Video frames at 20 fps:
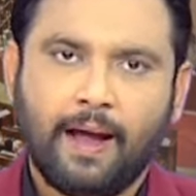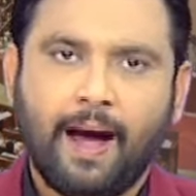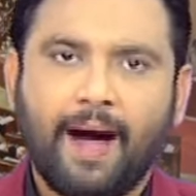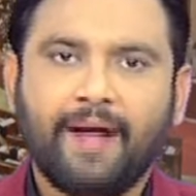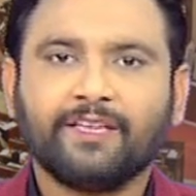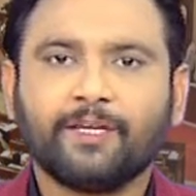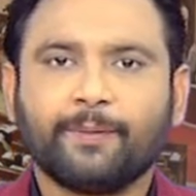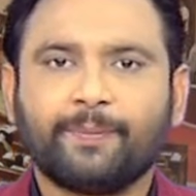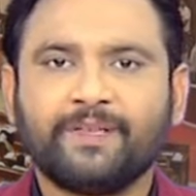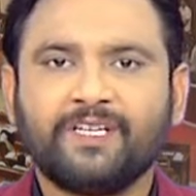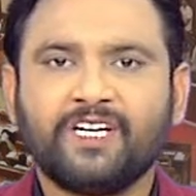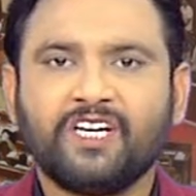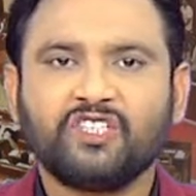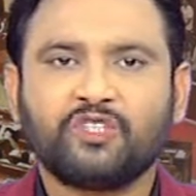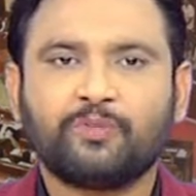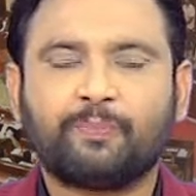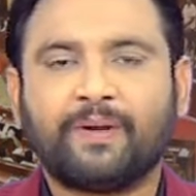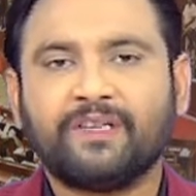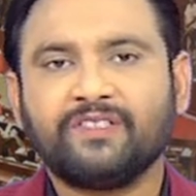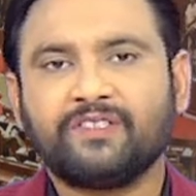ఆంధ్రప్రదేశ్
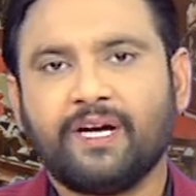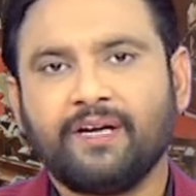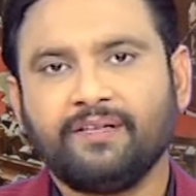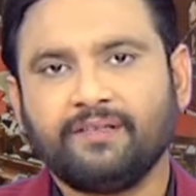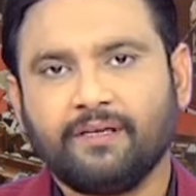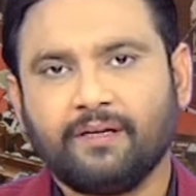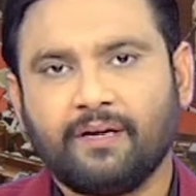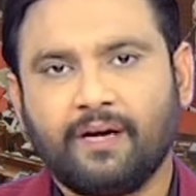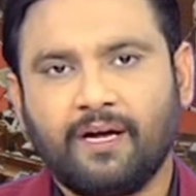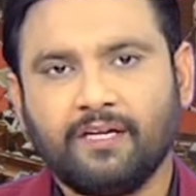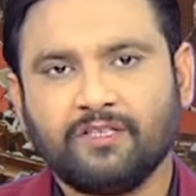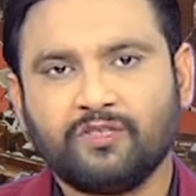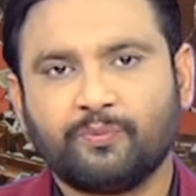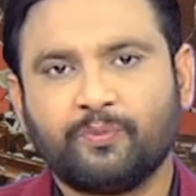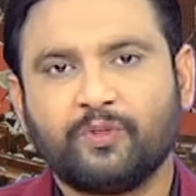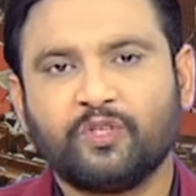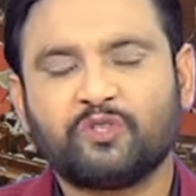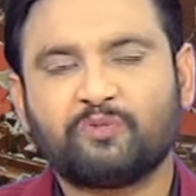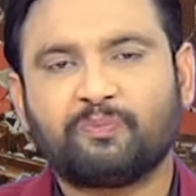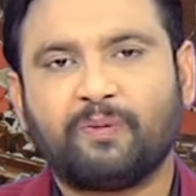పంచాయతీరాజ్
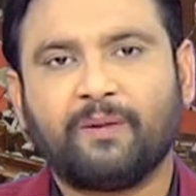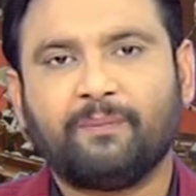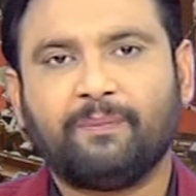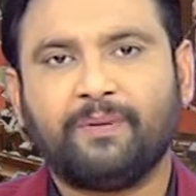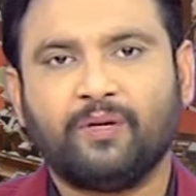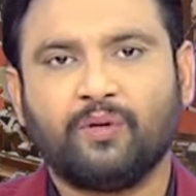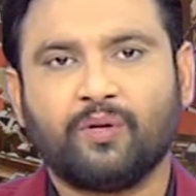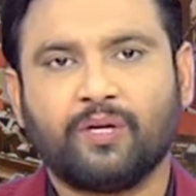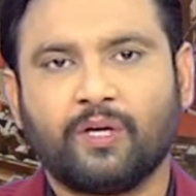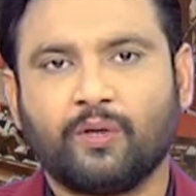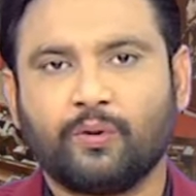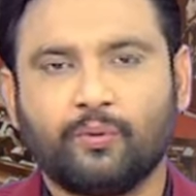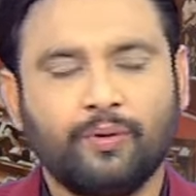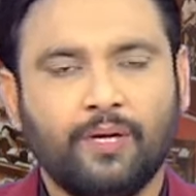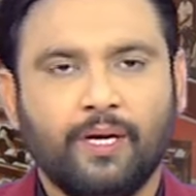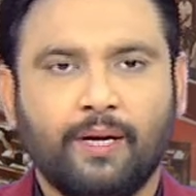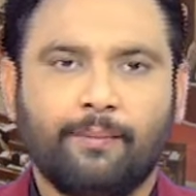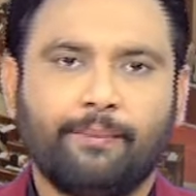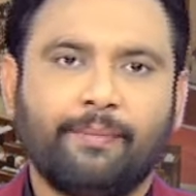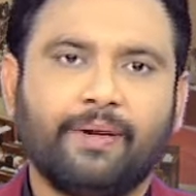మున్సిపల్ బిల్లులను
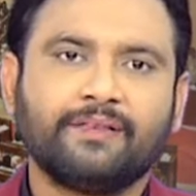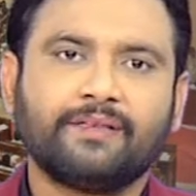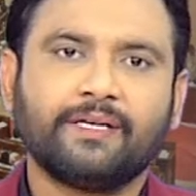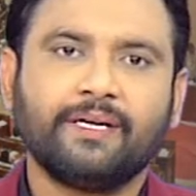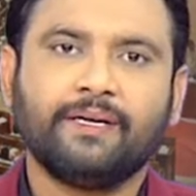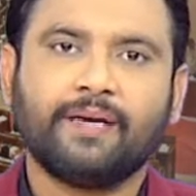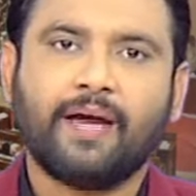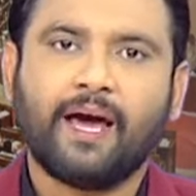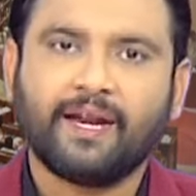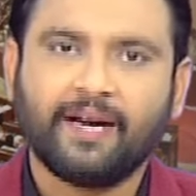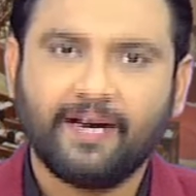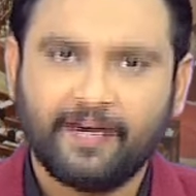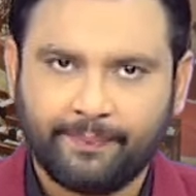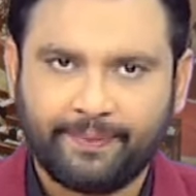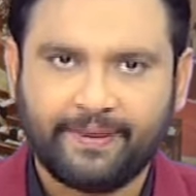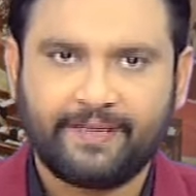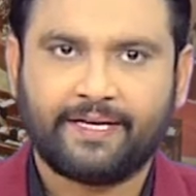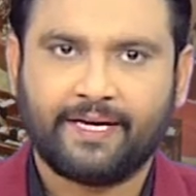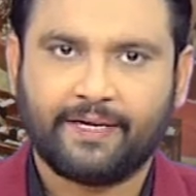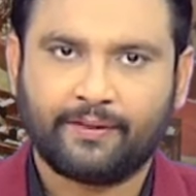మంత్రి నారాయణ
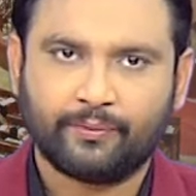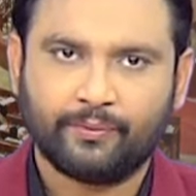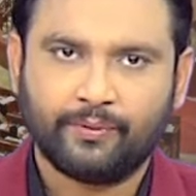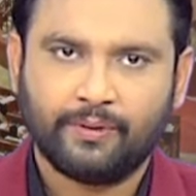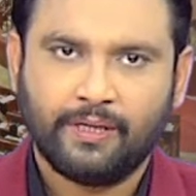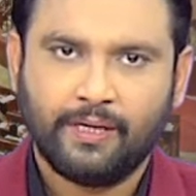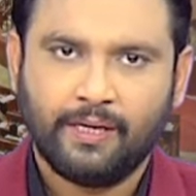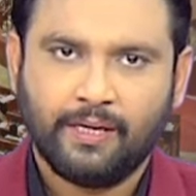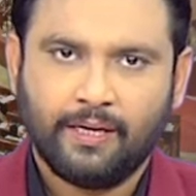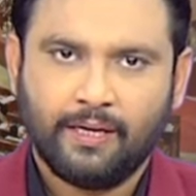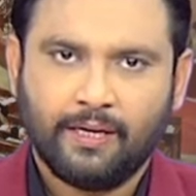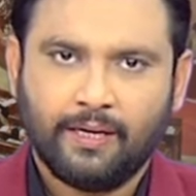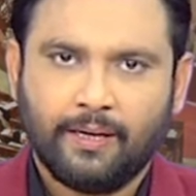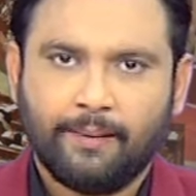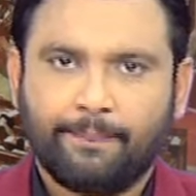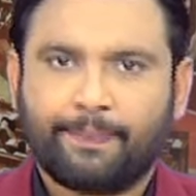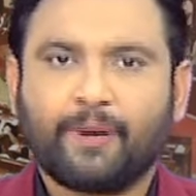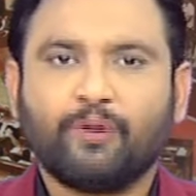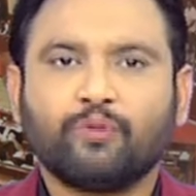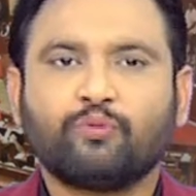పెట్టారు
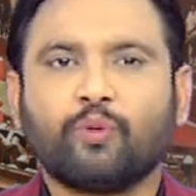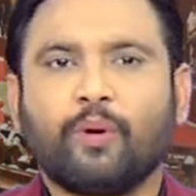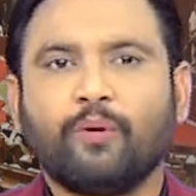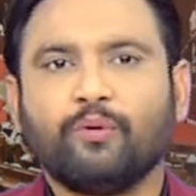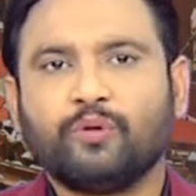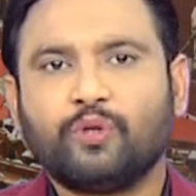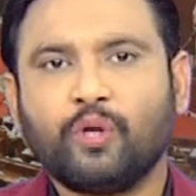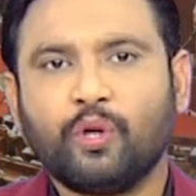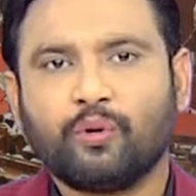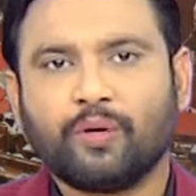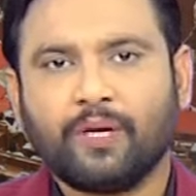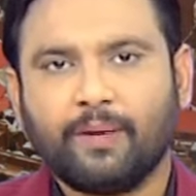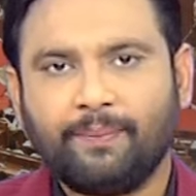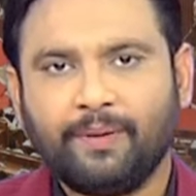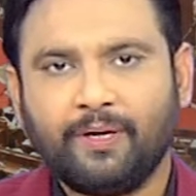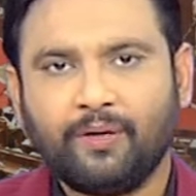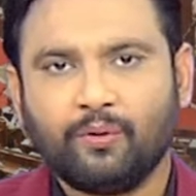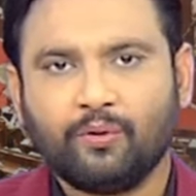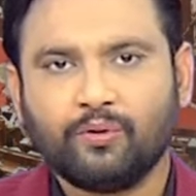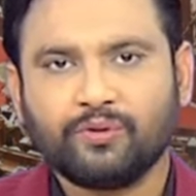ప్రభుత్వ ఉద్యోగుల
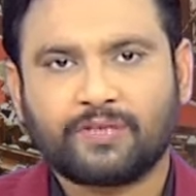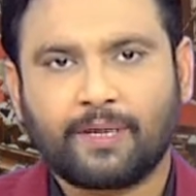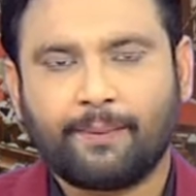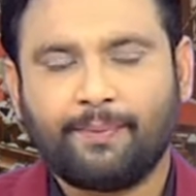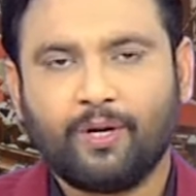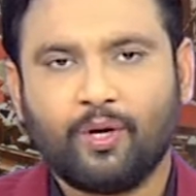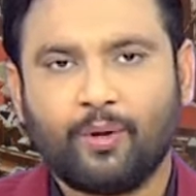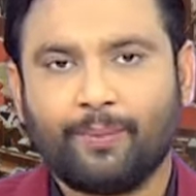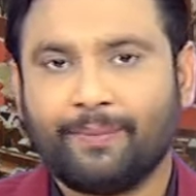బిల్లును సభలో